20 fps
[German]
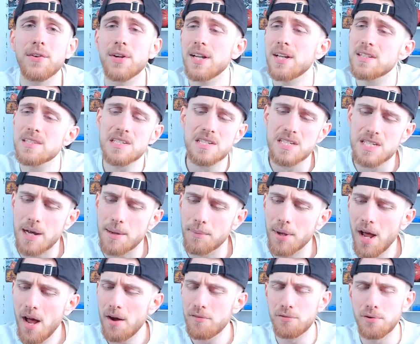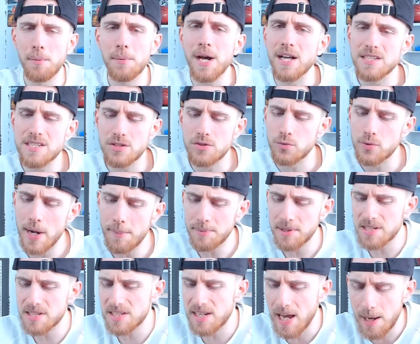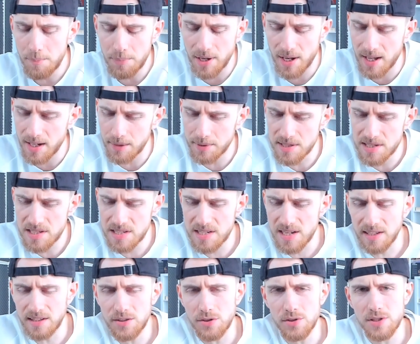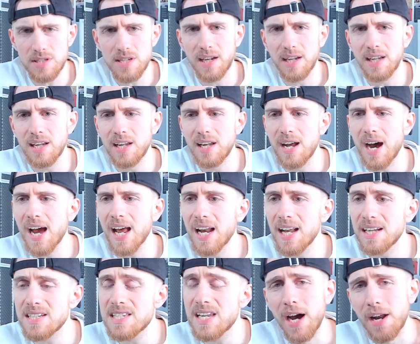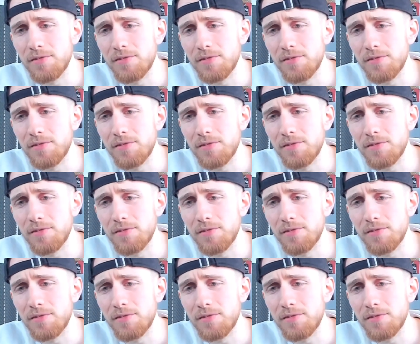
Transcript: Und insgesamt vom ganzen Raptors Gameplan, aber das zeige ich euch dann in den Highlights.